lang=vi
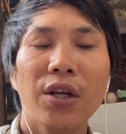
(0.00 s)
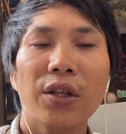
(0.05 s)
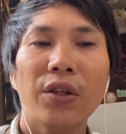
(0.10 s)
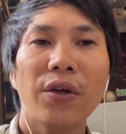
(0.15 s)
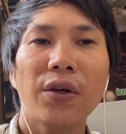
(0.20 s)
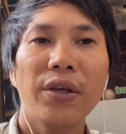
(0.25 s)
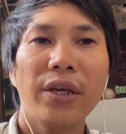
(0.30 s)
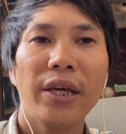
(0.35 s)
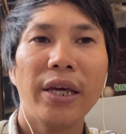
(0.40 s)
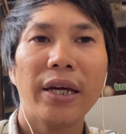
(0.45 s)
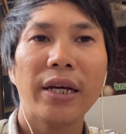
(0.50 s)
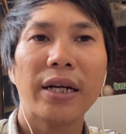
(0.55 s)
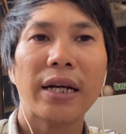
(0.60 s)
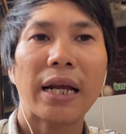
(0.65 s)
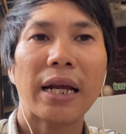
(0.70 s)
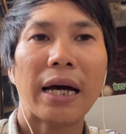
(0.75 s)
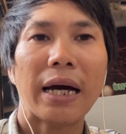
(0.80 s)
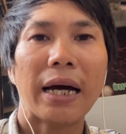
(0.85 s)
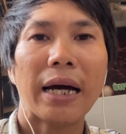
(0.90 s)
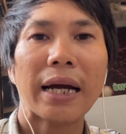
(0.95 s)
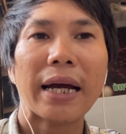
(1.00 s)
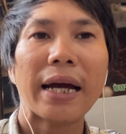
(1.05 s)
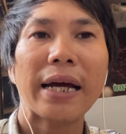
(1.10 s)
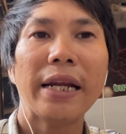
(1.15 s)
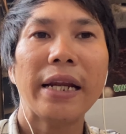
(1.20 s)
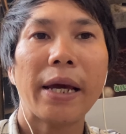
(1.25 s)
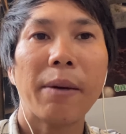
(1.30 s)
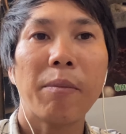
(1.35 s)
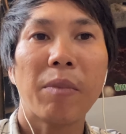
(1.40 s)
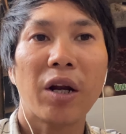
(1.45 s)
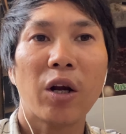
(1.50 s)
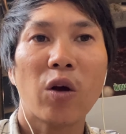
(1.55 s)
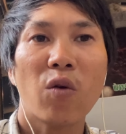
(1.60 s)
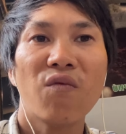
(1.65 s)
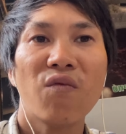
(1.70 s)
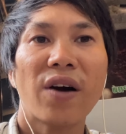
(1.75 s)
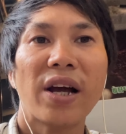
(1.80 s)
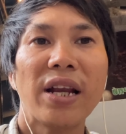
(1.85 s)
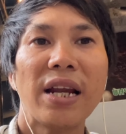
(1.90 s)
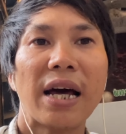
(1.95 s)
tuy nhiên là các anh em mình cũng
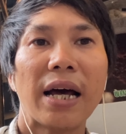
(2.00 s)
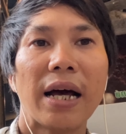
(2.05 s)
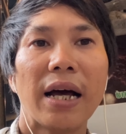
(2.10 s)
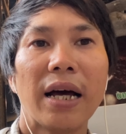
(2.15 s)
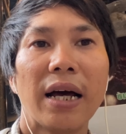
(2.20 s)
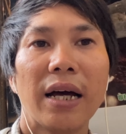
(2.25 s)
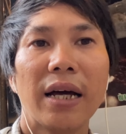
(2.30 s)
phải là